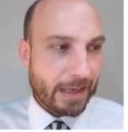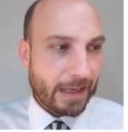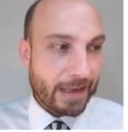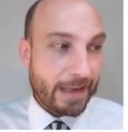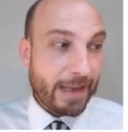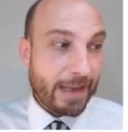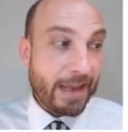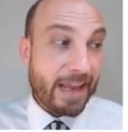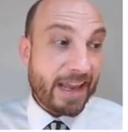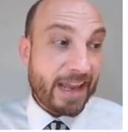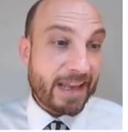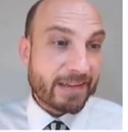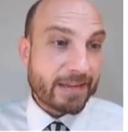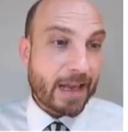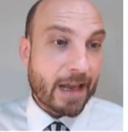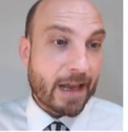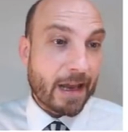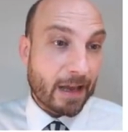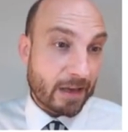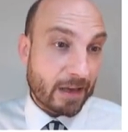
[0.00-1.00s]
Y
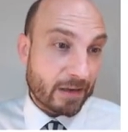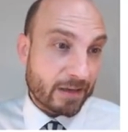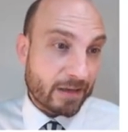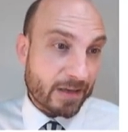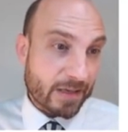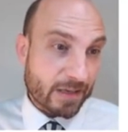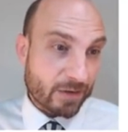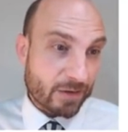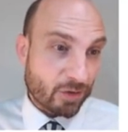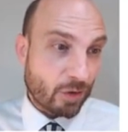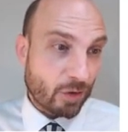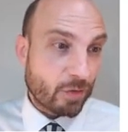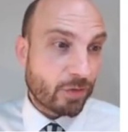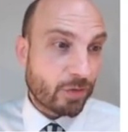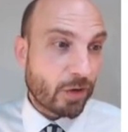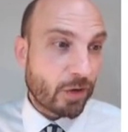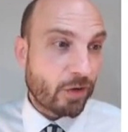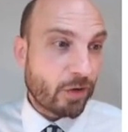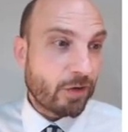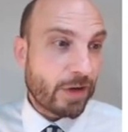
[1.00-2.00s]
esa
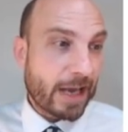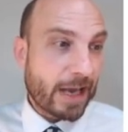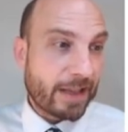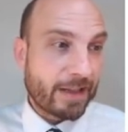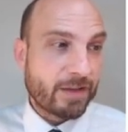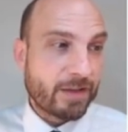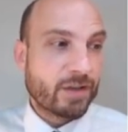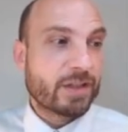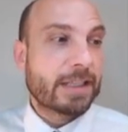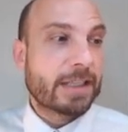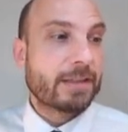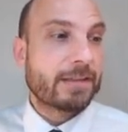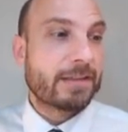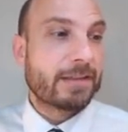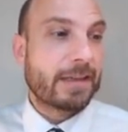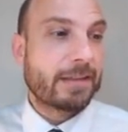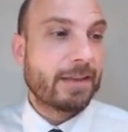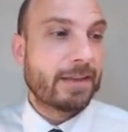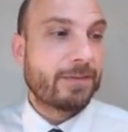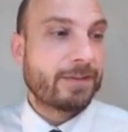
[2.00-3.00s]
solución ha de
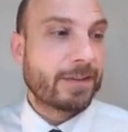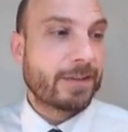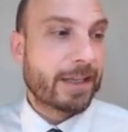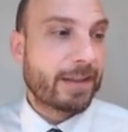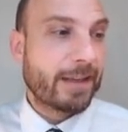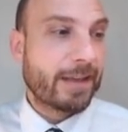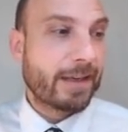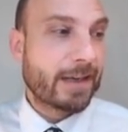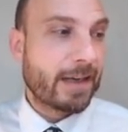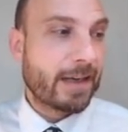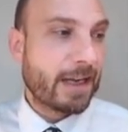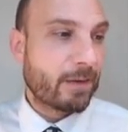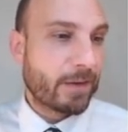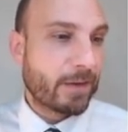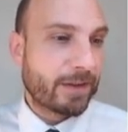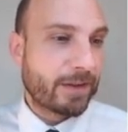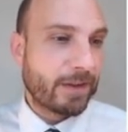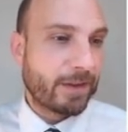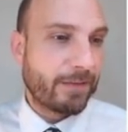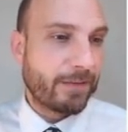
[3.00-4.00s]
satisfacer la
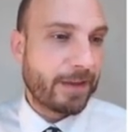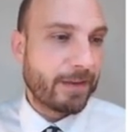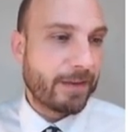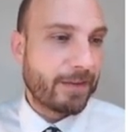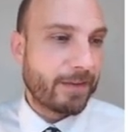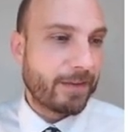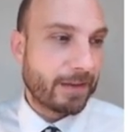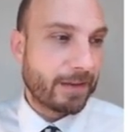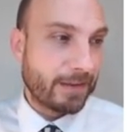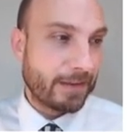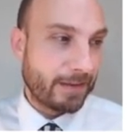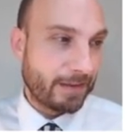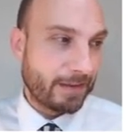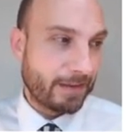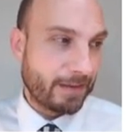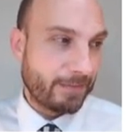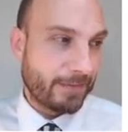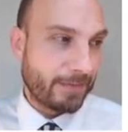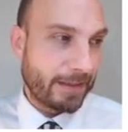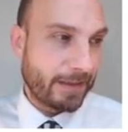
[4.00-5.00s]
ecuación
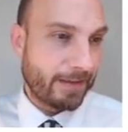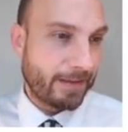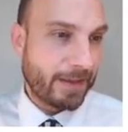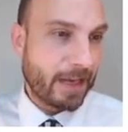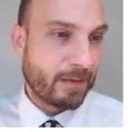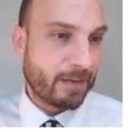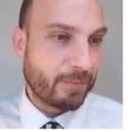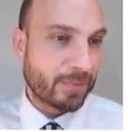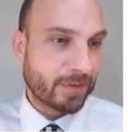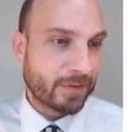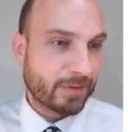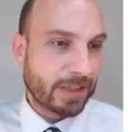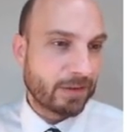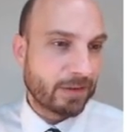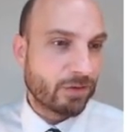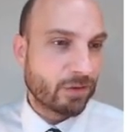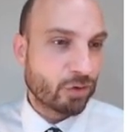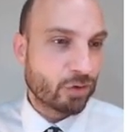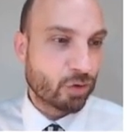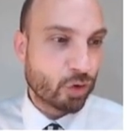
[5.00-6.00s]
diferencial. Por lo
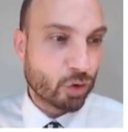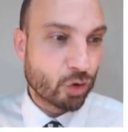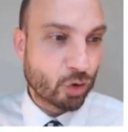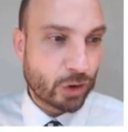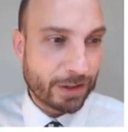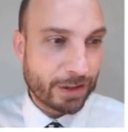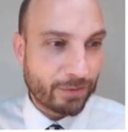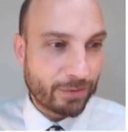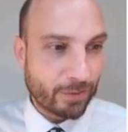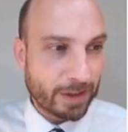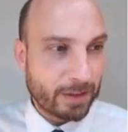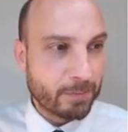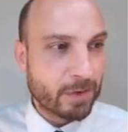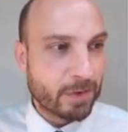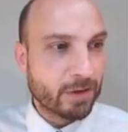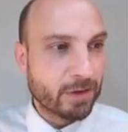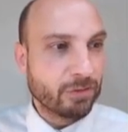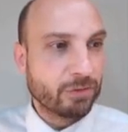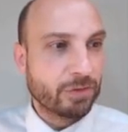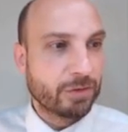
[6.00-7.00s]
tanto,
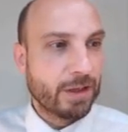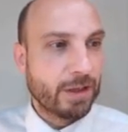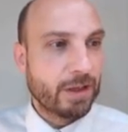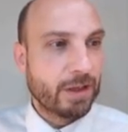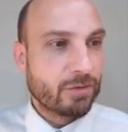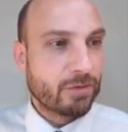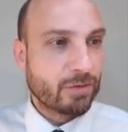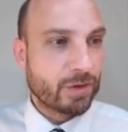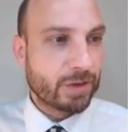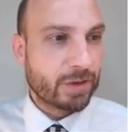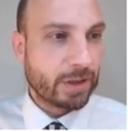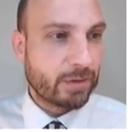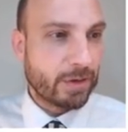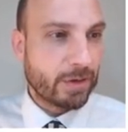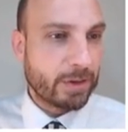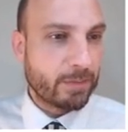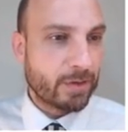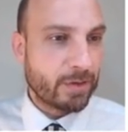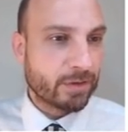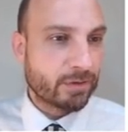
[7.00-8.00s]
sustituimos,
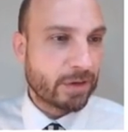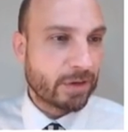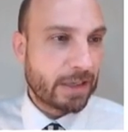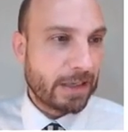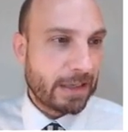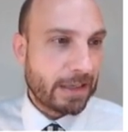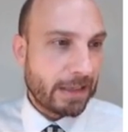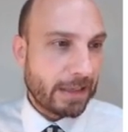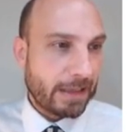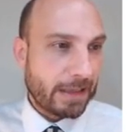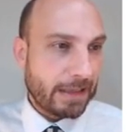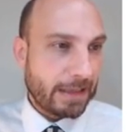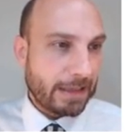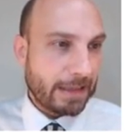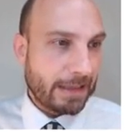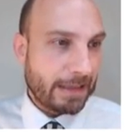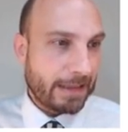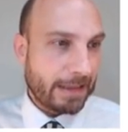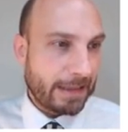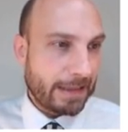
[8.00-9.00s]
sustituimos
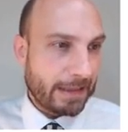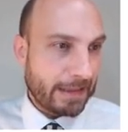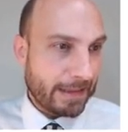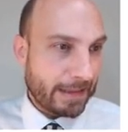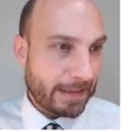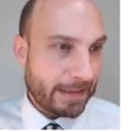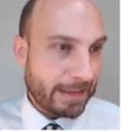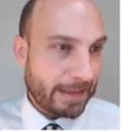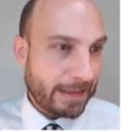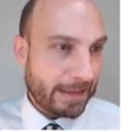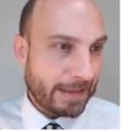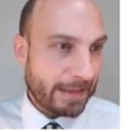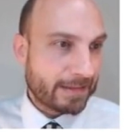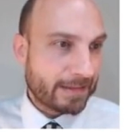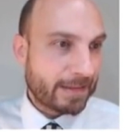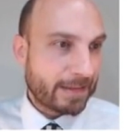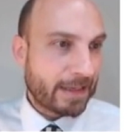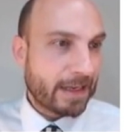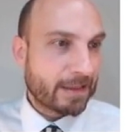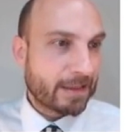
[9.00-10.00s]
eh,
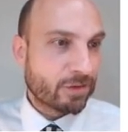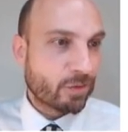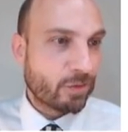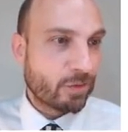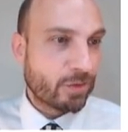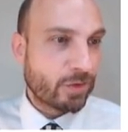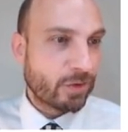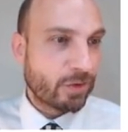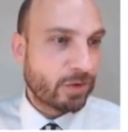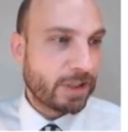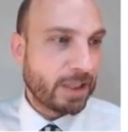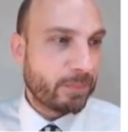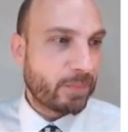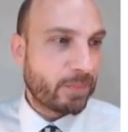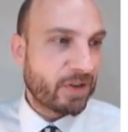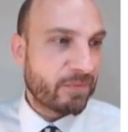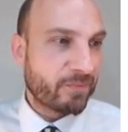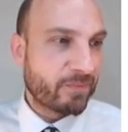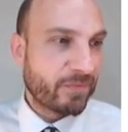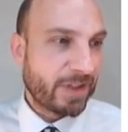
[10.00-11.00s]
esta solución
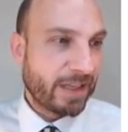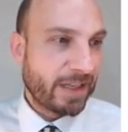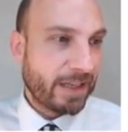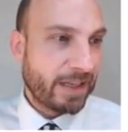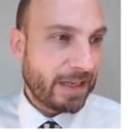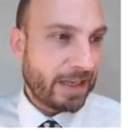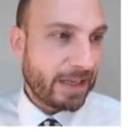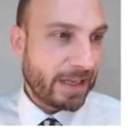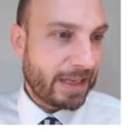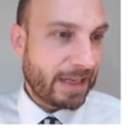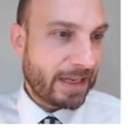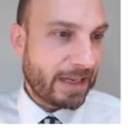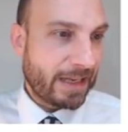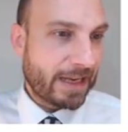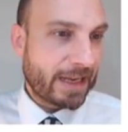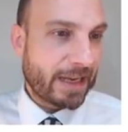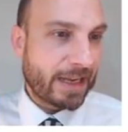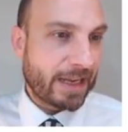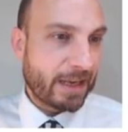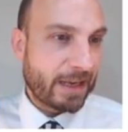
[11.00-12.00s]
tipo en
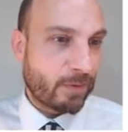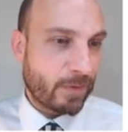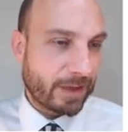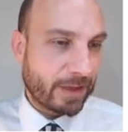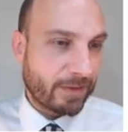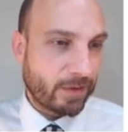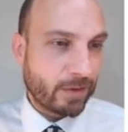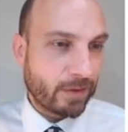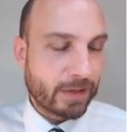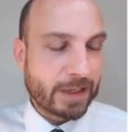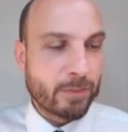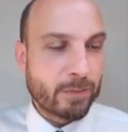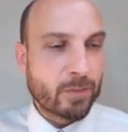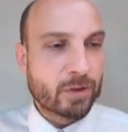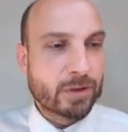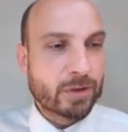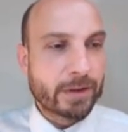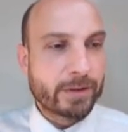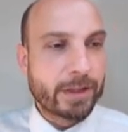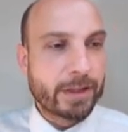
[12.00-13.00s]
la ecuación que
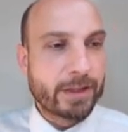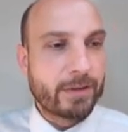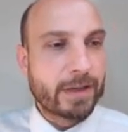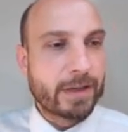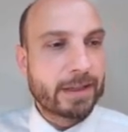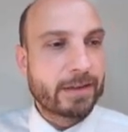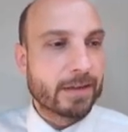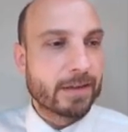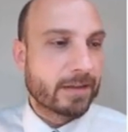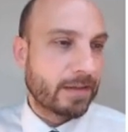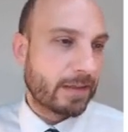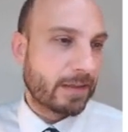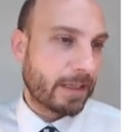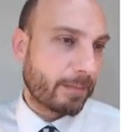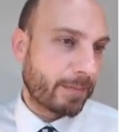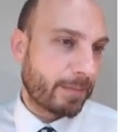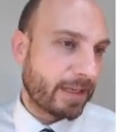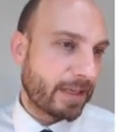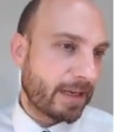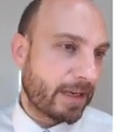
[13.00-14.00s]
hemos obtenido antes de
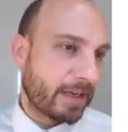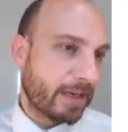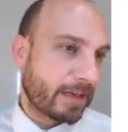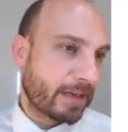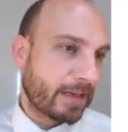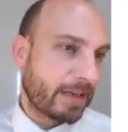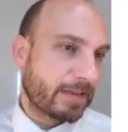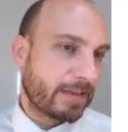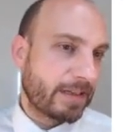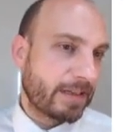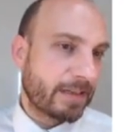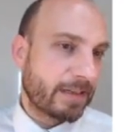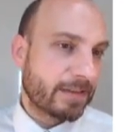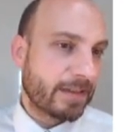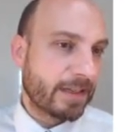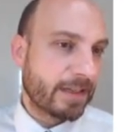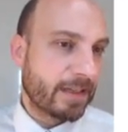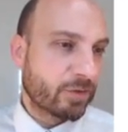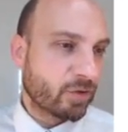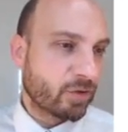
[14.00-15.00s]
aplicar las leyes
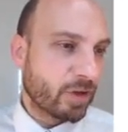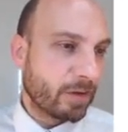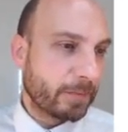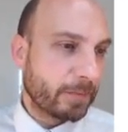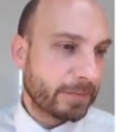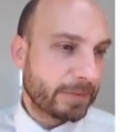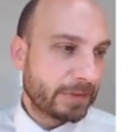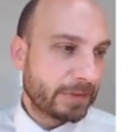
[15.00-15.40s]
de Kirchhoff